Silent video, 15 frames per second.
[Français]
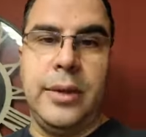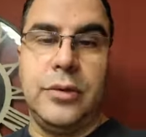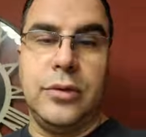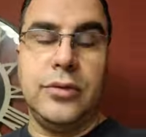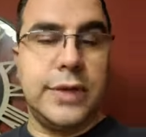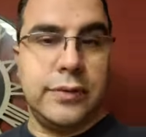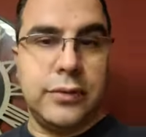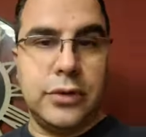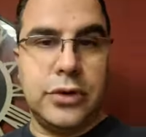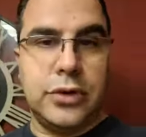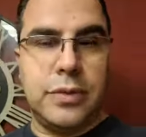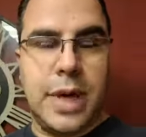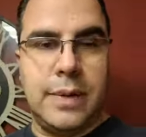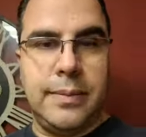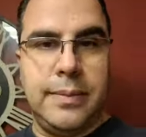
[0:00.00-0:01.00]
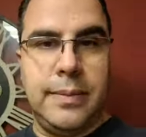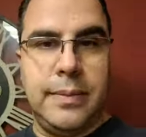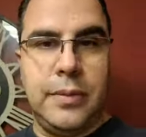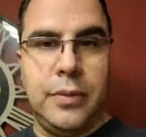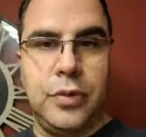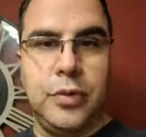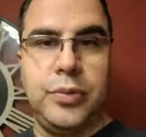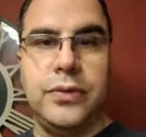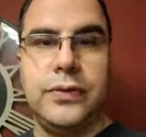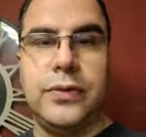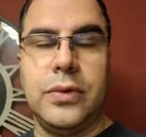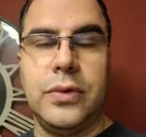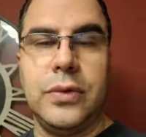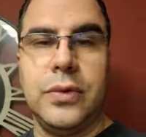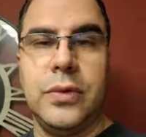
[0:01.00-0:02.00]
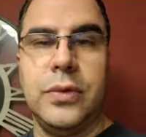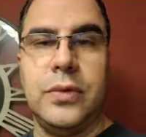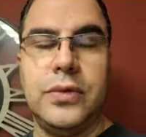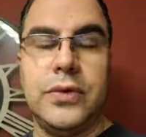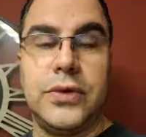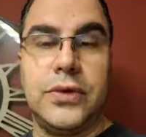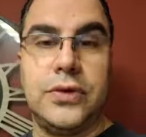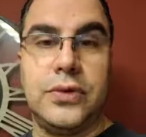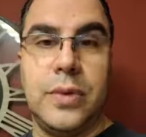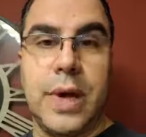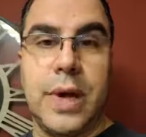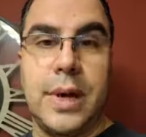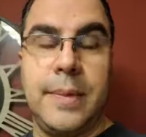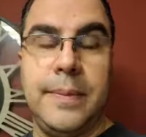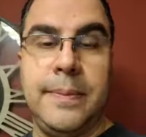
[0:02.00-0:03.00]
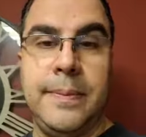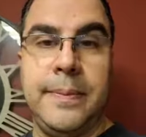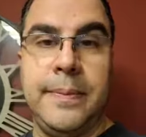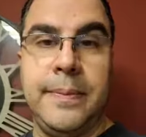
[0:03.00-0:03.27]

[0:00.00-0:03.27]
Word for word: Nous avons le choix. Nous pouvons soit